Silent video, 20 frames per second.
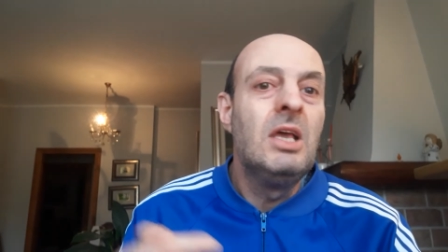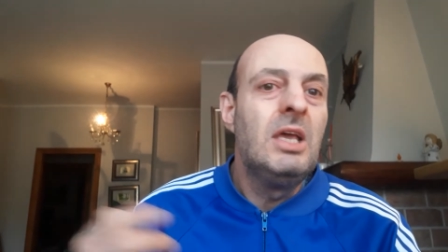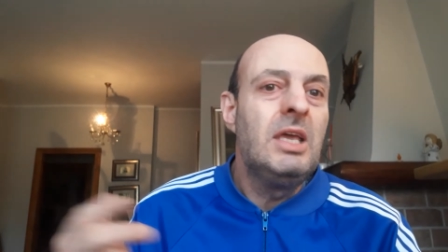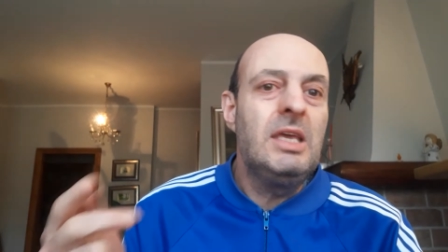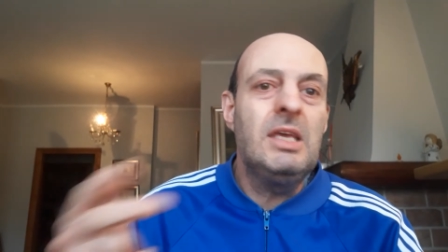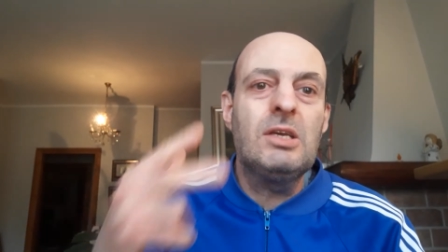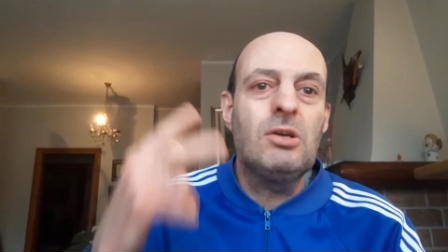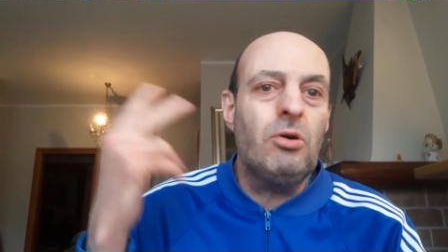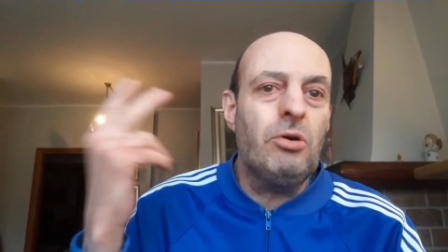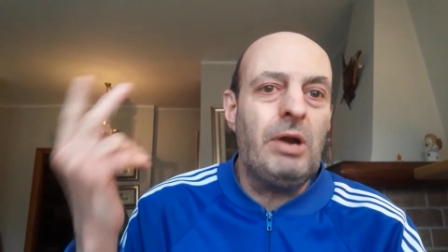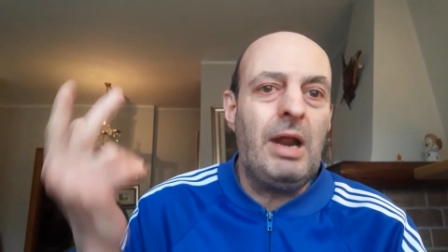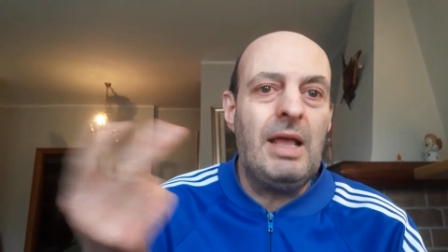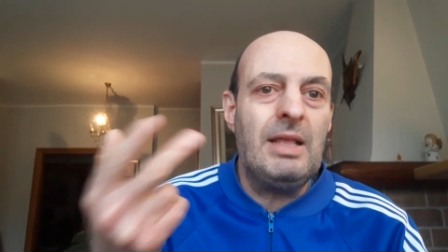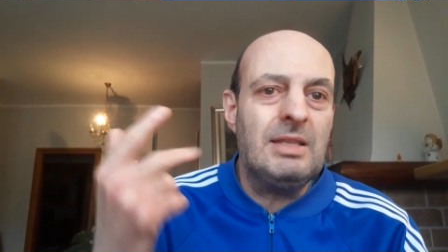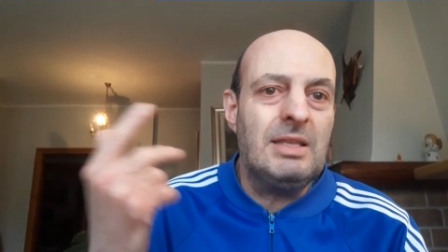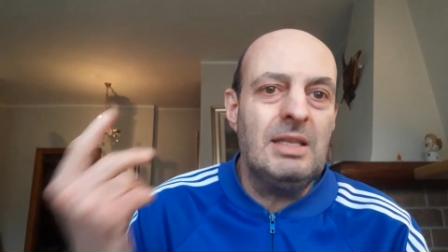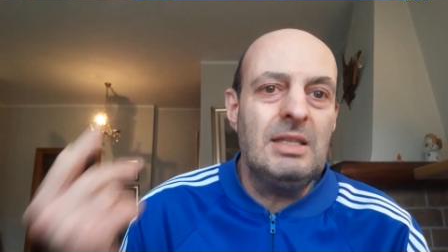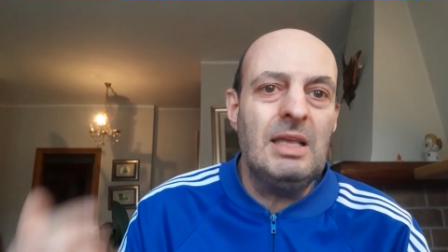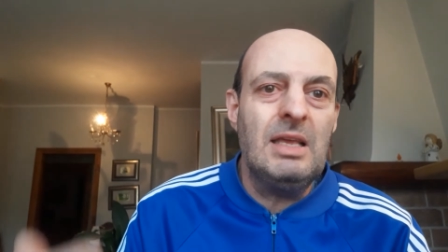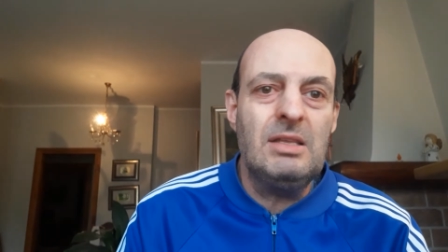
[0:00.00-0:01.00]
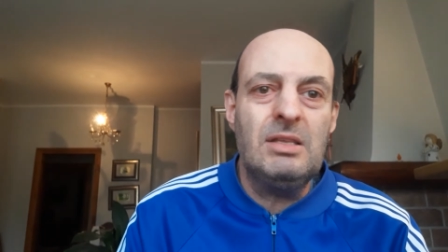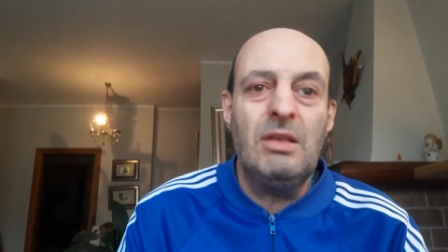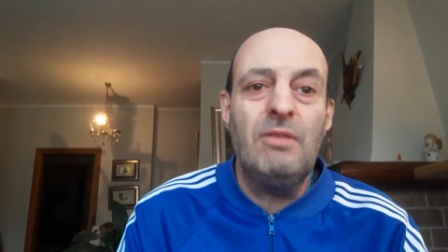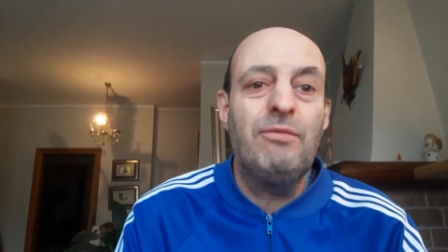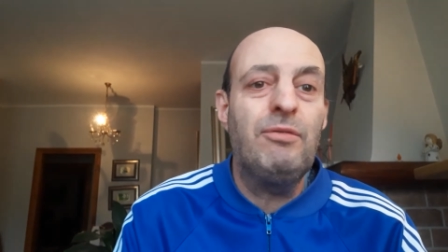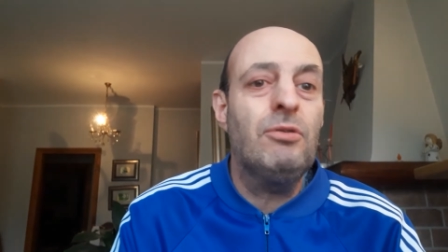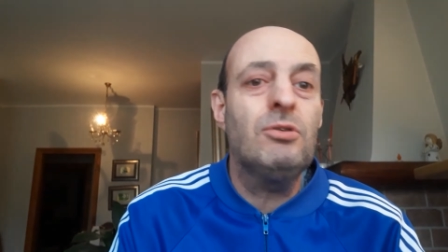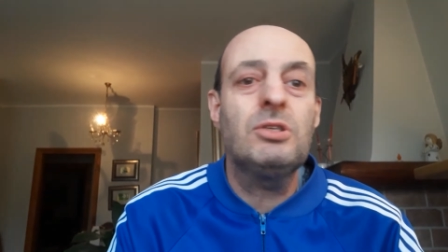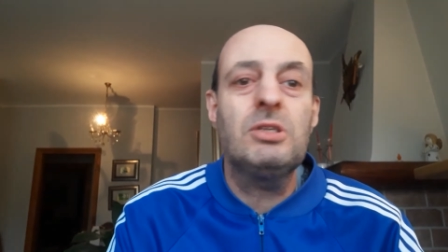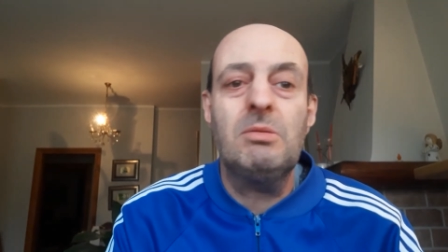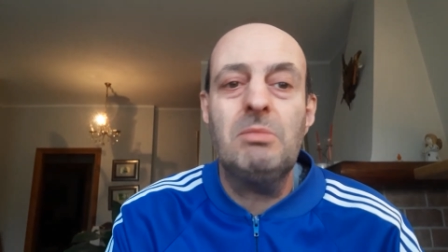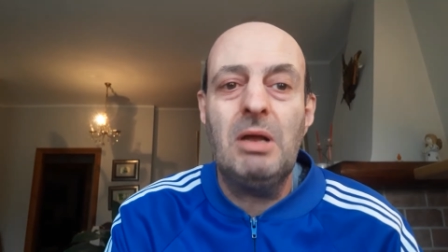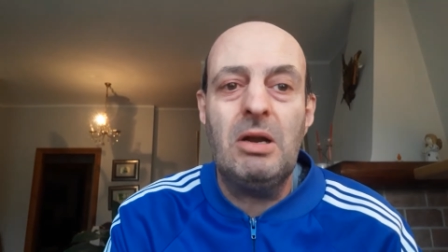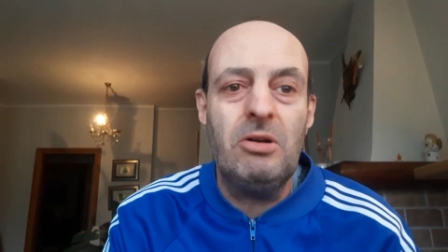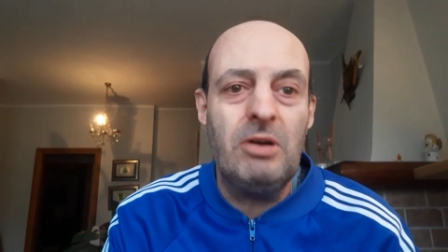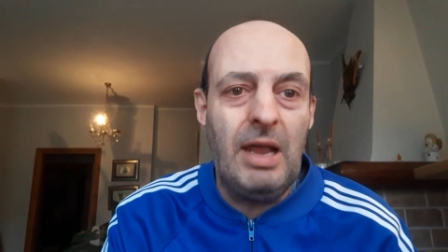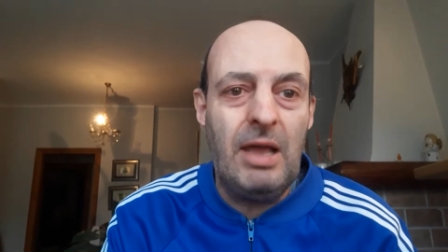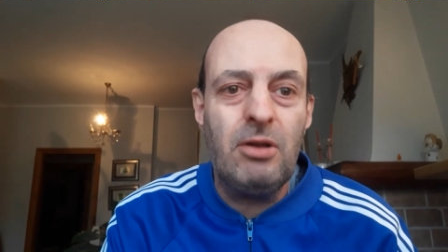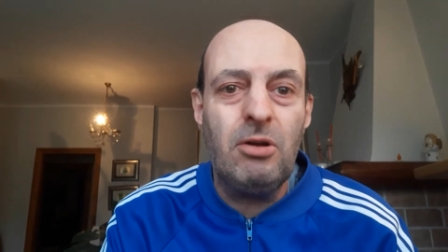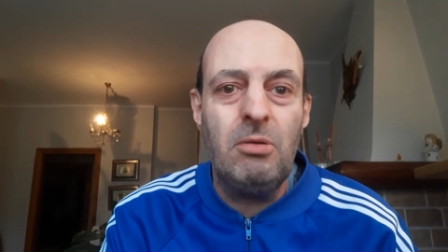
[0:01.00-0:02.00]
i coretti dei tifosi, ma
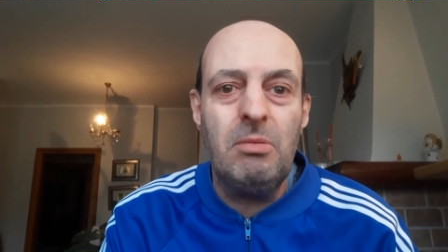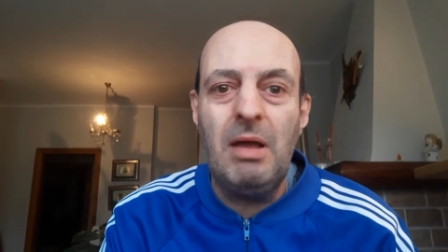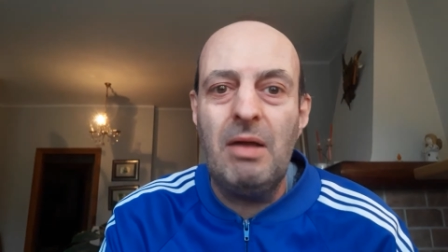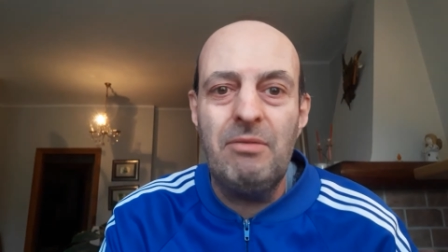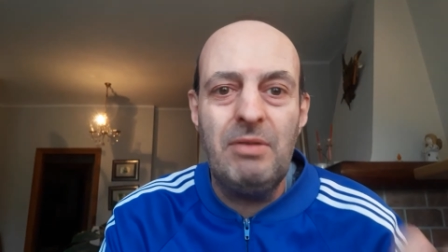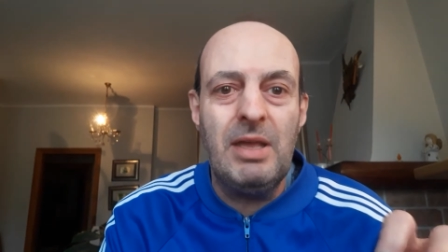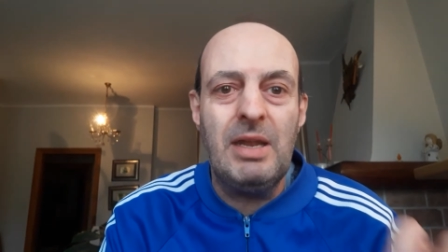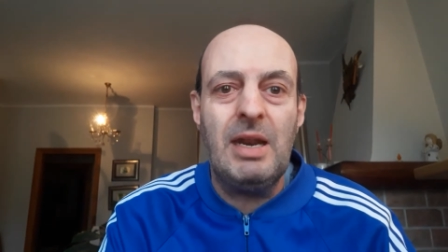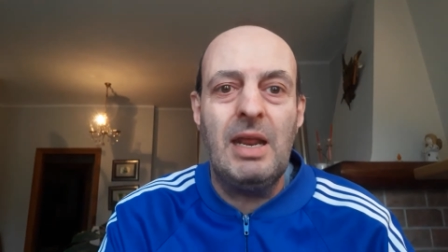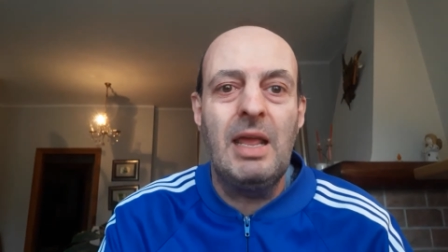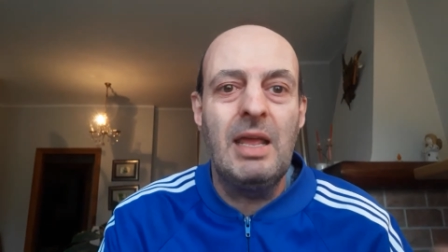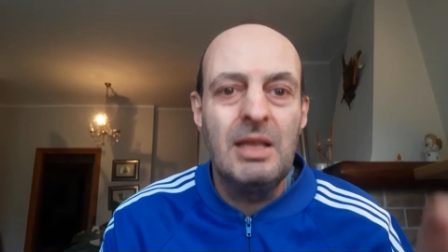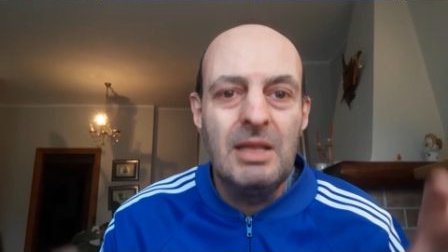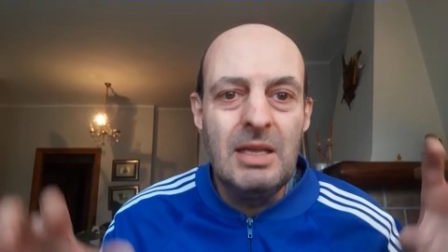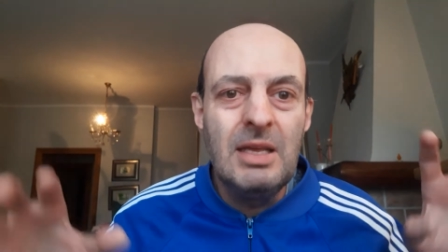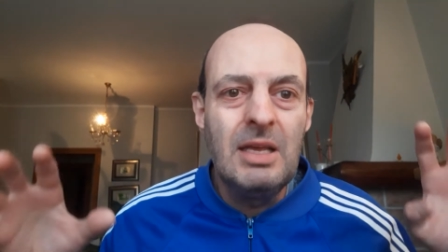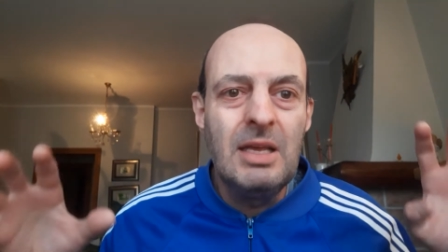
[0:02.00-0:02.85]
non è come avere